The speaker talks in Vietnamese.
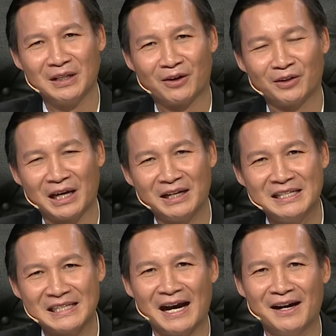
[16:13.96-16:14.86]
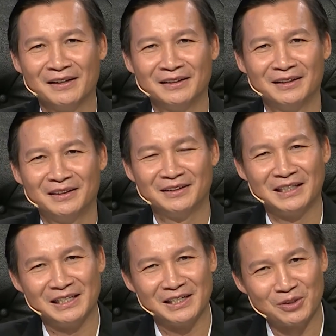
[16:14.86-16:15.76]
để có thể đi xa hơn
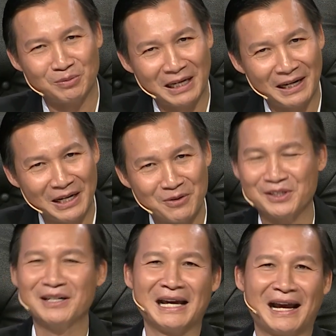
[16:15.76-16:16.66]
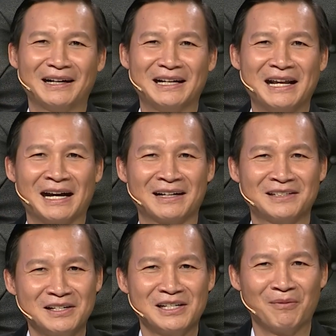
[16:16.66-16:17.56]
thì à, chúng ta đều xứng đáng để đạt
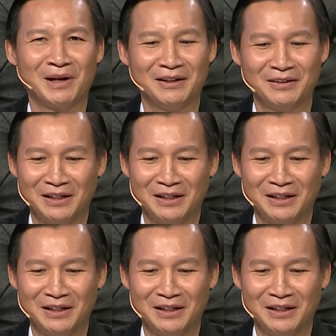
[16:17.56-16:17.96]
trân trọng hết